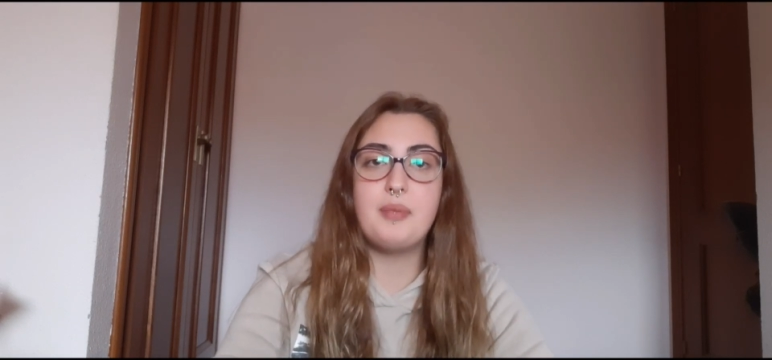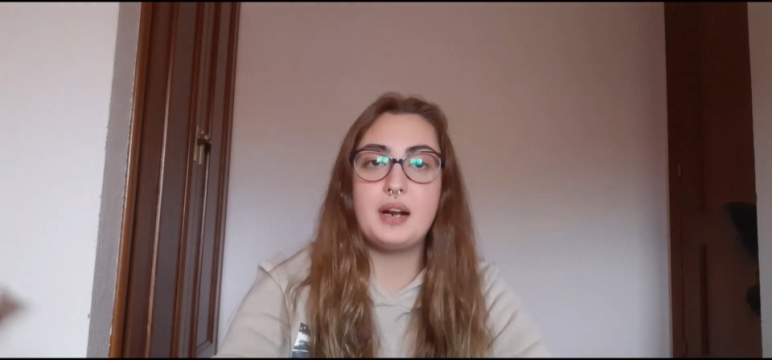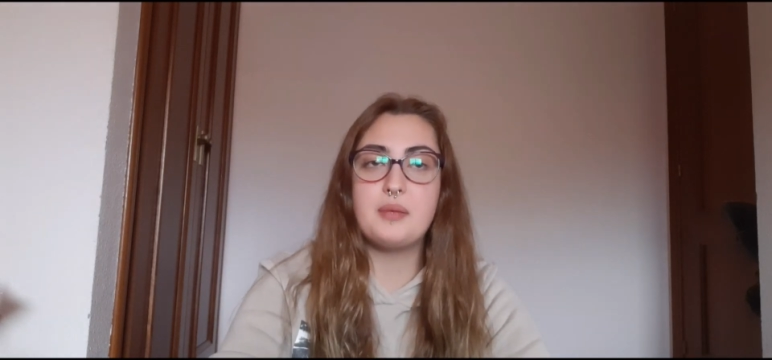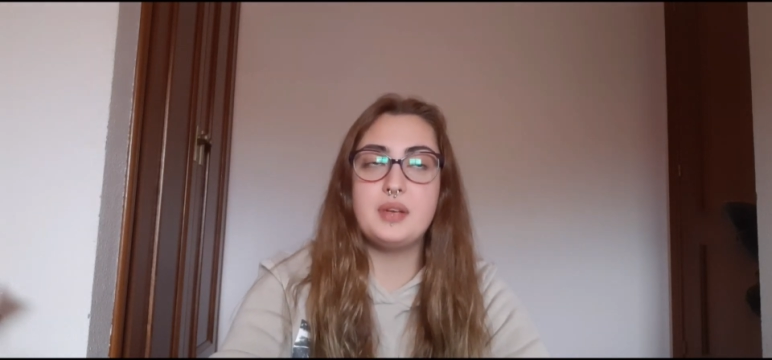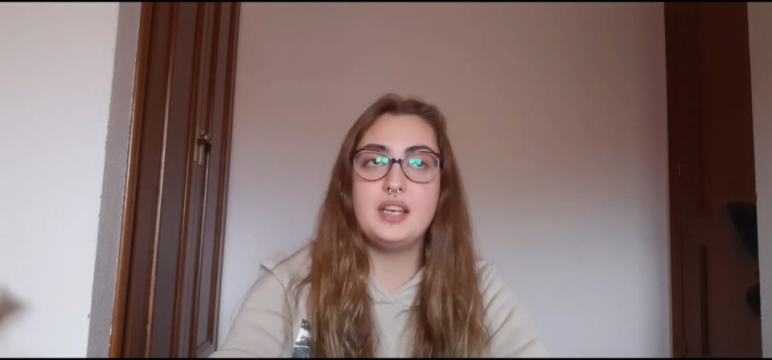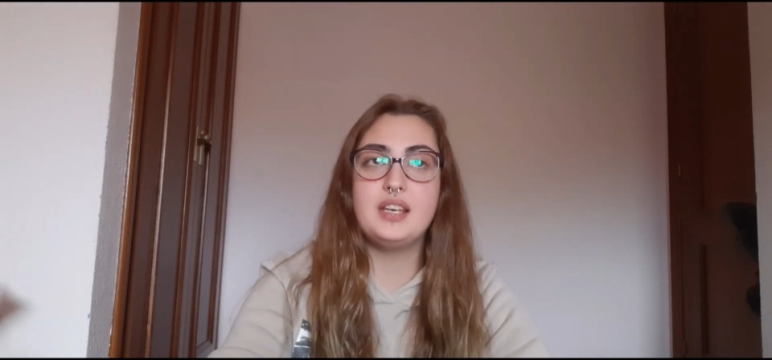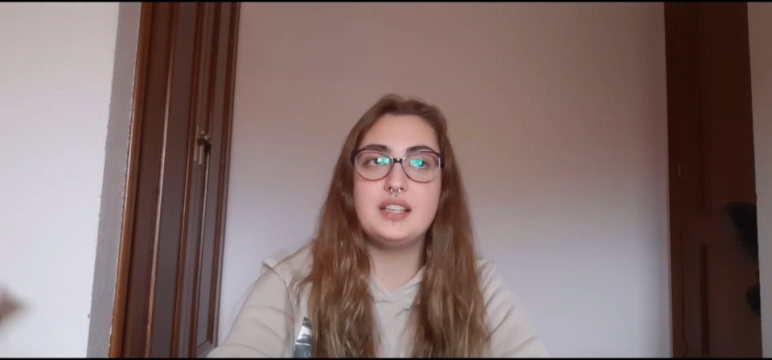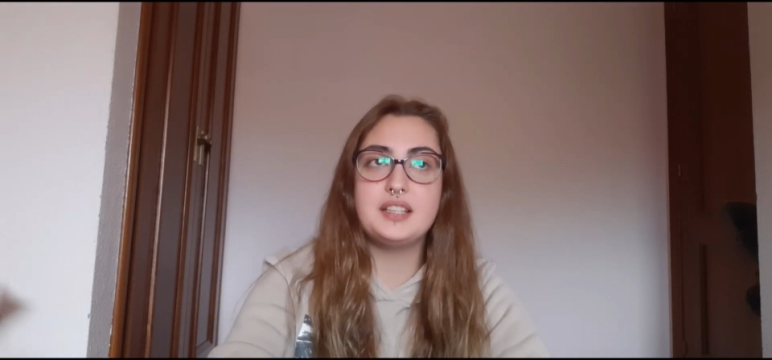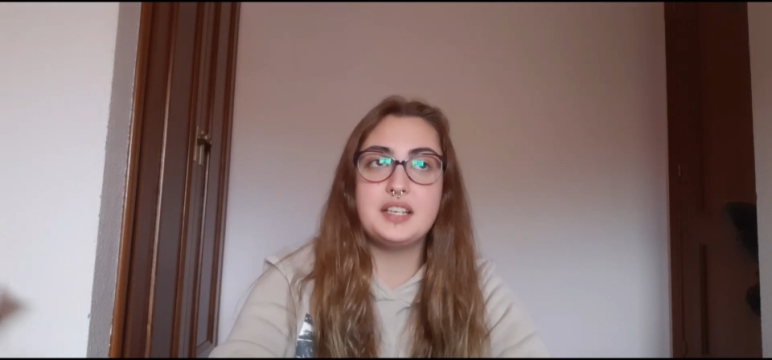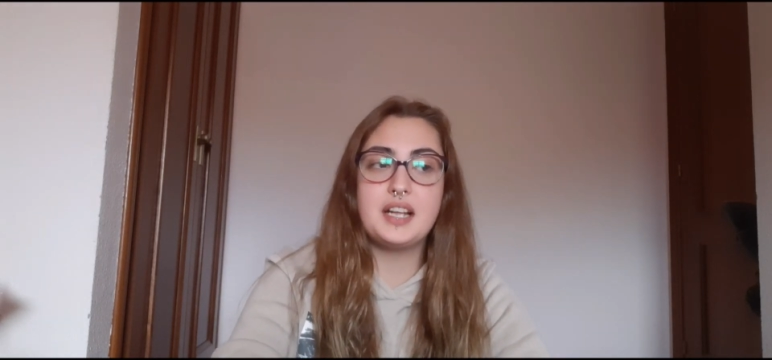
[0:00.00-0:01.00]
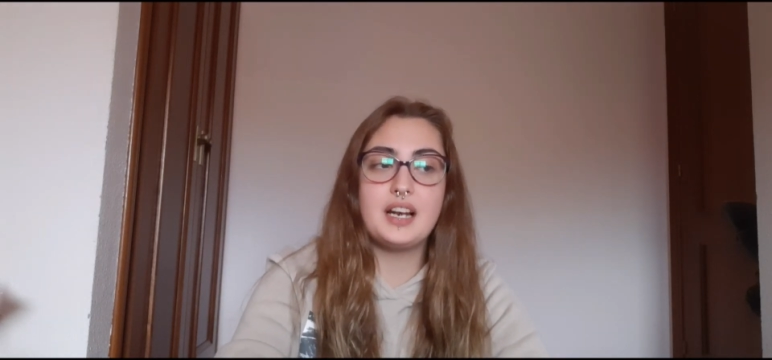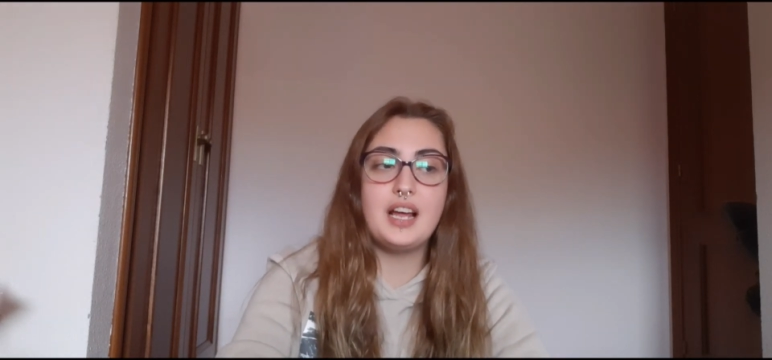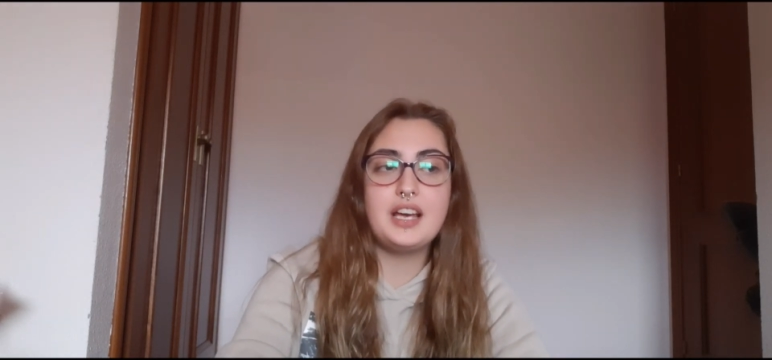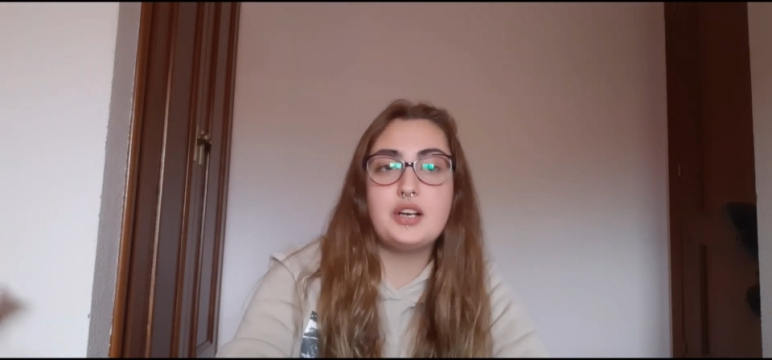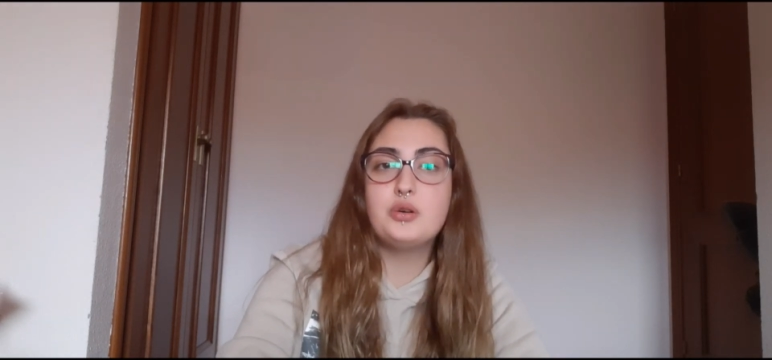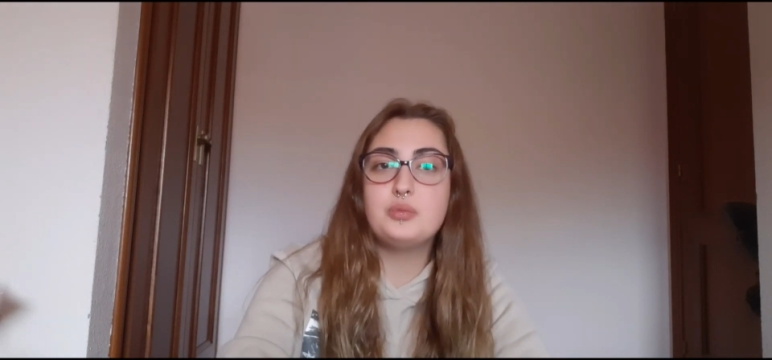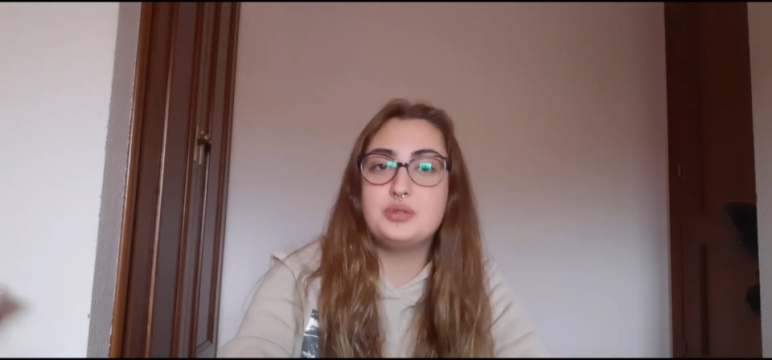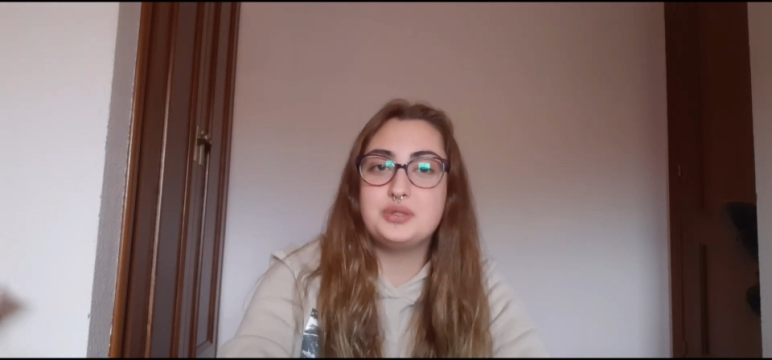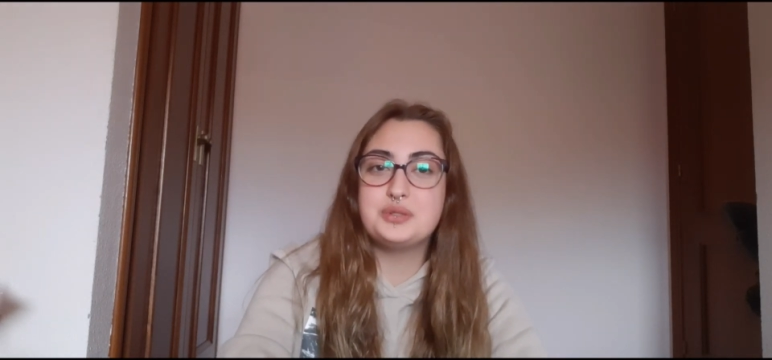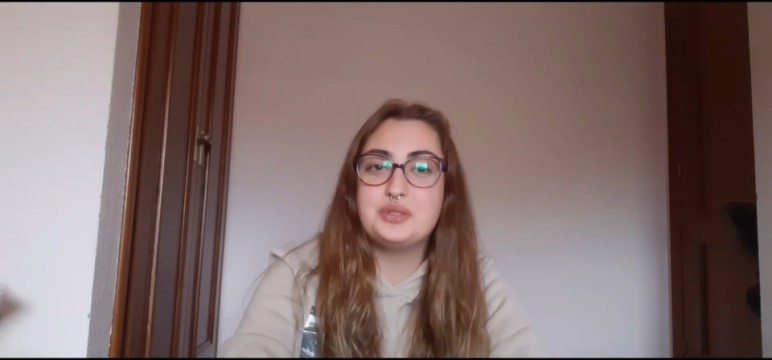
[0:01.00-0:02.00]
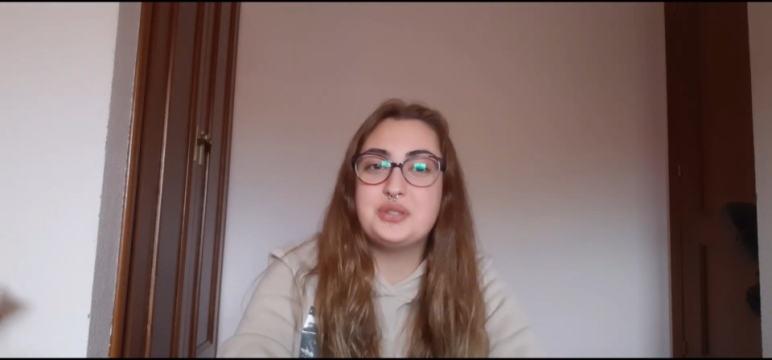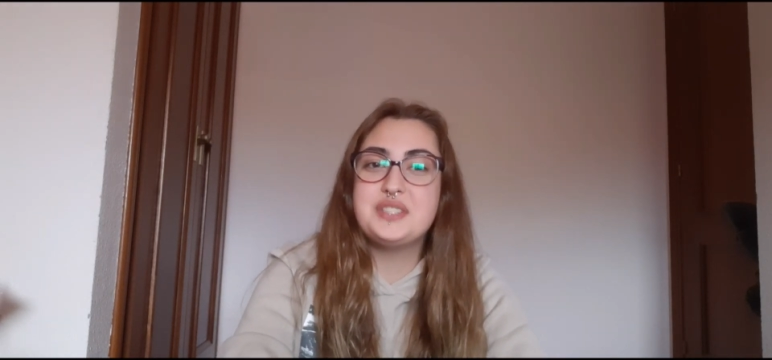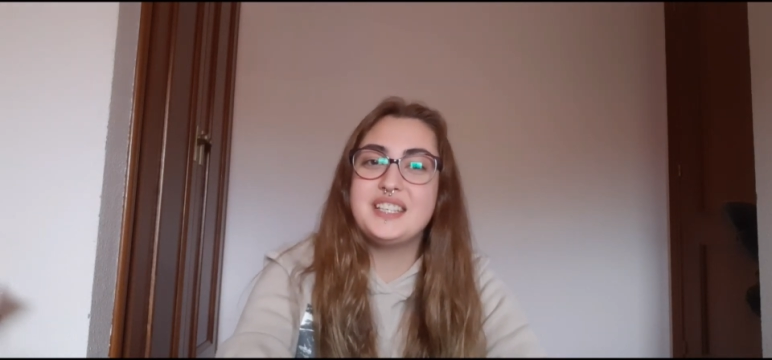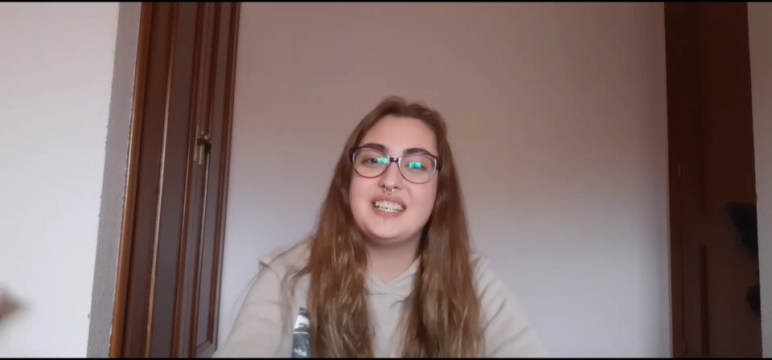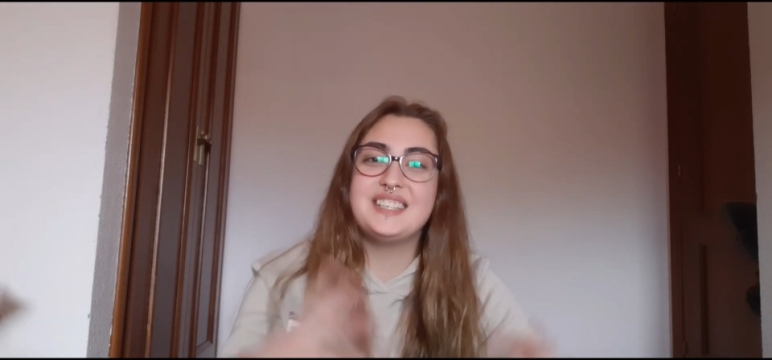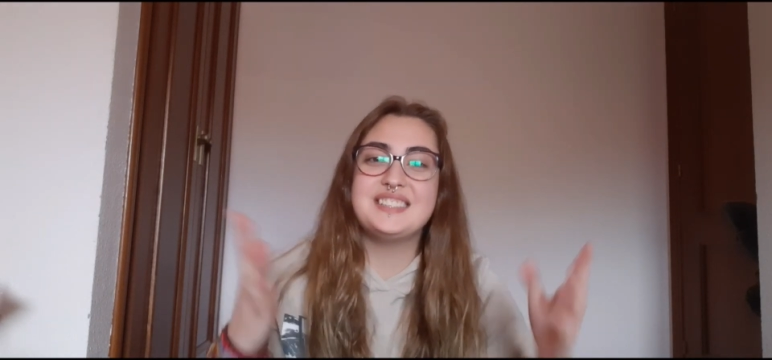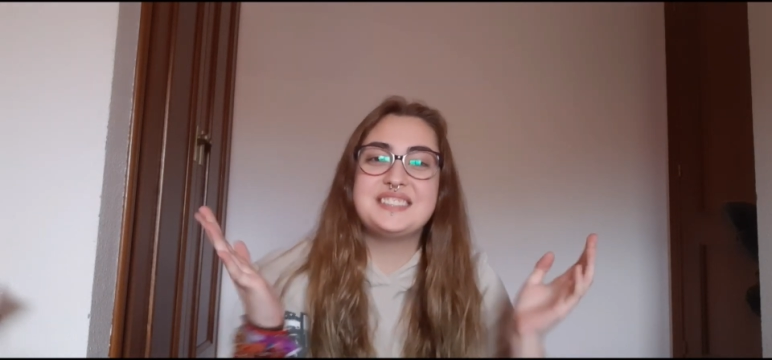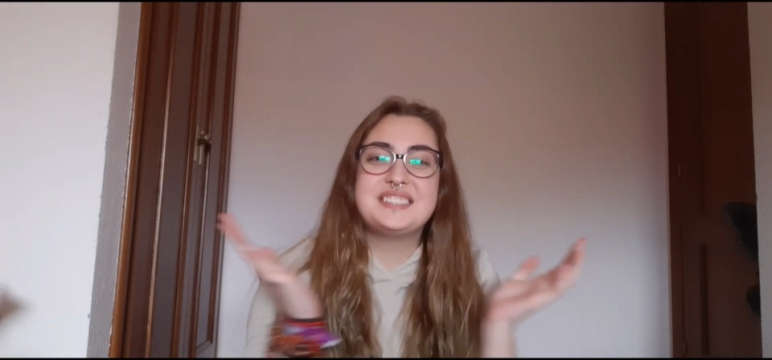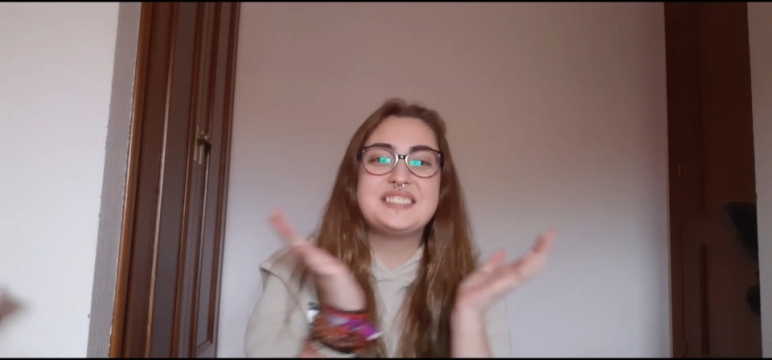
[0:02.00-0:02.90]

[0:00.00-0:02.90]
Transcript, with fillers: para mí tenerla es como, no sé,